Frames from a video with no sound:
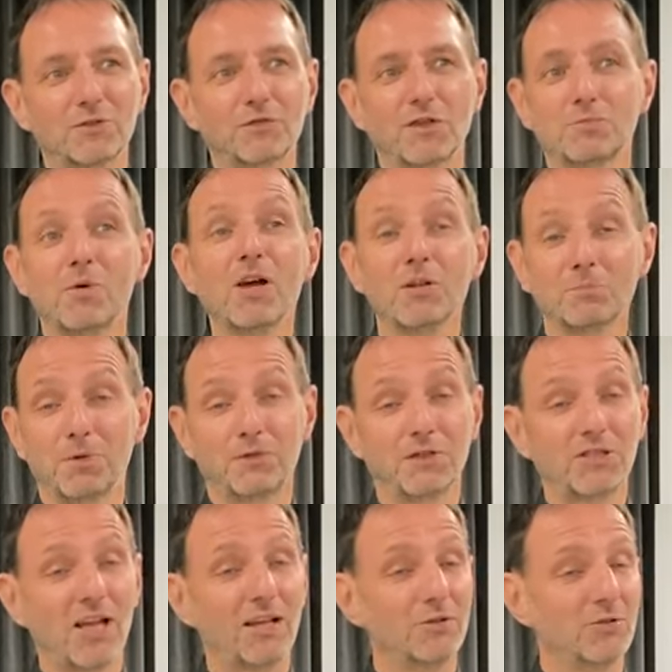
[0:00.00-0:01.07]
również moja
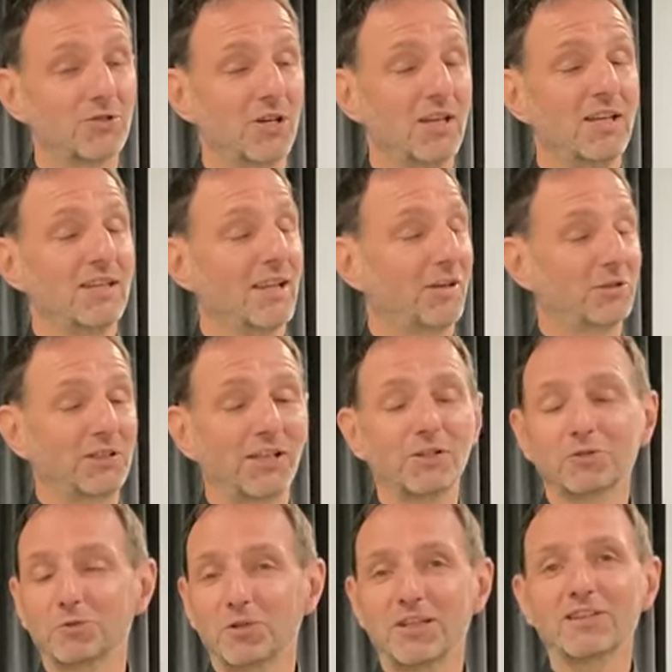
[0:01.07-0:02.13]
odpowiedzialność jako tego,
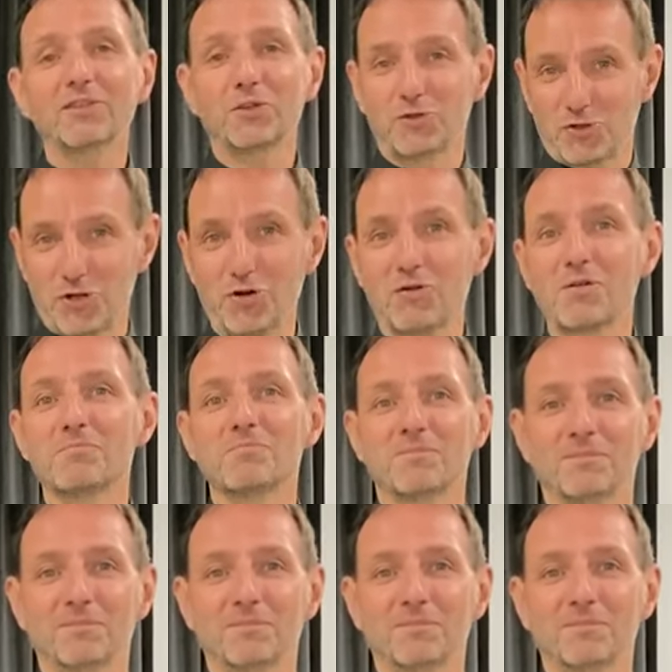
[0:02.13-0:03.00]
który jest Kościołem.